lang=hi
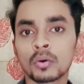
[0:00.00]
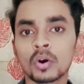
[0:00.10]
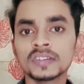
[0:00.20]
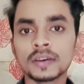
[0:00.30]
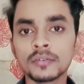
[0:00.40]

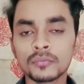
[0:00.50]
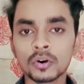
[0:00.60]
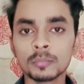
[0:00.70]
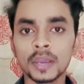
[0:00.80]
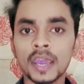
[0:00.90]
कोई से भी
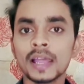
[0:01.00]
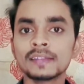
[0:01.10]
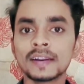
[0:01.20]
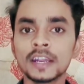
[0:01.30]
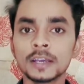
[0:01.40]
फोन में
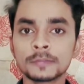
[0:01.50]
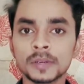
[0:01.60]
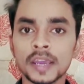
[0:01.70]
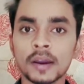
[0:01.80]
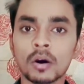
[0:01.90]
एल
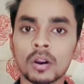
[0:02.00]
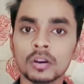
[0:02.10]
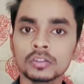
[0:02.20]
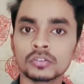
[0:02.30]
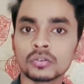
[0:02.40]
डिस्प्ले है
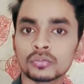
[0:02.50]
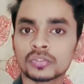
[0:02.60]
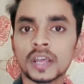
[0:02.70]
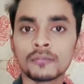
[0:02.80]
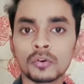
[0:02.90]
और जो
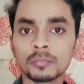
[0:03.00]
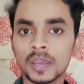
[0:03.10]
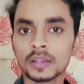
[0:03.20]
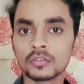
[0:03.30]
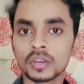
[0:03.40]
दूसरे फोन
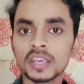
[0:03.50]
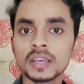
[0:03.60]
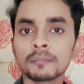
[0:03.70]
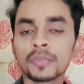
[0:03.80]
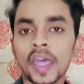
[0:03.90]
में है जो कि
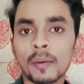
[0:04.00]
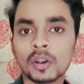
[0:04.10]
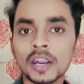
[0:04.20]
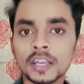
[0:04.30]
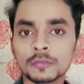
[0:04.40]

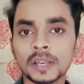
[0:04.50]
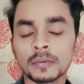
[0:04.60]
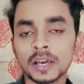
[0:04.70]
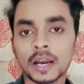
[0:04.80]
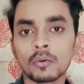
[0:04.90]
एमोलेट
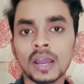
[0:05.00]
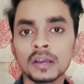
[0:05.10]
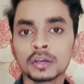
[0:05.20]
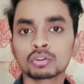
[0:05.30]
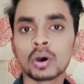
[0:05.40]
डिस्प्ले लगा हुआ
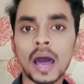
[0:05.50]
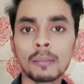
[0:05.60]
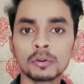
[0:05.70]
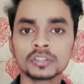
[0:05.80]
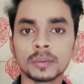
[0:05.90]
है तो
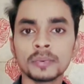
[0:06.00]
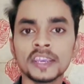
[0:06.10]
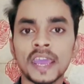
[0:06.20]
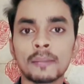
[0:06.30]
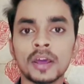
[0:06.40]
आप लोग जब भी
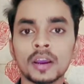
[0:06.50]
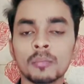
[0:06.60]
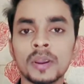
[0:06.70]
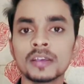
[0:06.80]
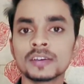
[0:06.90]
कैमरा
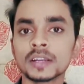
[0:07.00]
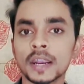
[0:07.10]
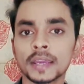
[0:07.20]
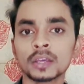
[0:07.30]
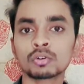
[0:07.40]
कंपेरिजन
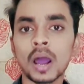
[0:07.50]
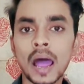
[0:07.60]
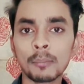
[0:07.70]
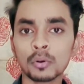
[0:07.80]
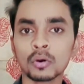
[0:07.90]
करेंगे तो
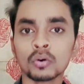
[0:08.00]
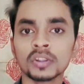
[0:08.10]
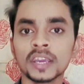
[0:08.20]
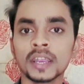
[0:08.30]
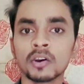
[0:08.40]
आप लोगों
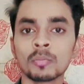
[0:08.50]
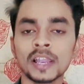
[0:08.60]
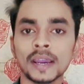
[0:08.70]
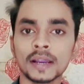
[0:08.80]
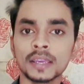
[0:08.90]
को देखने को
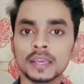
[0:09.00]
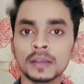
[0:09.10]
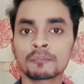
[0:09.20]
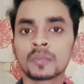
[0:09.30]
मिलेगा कि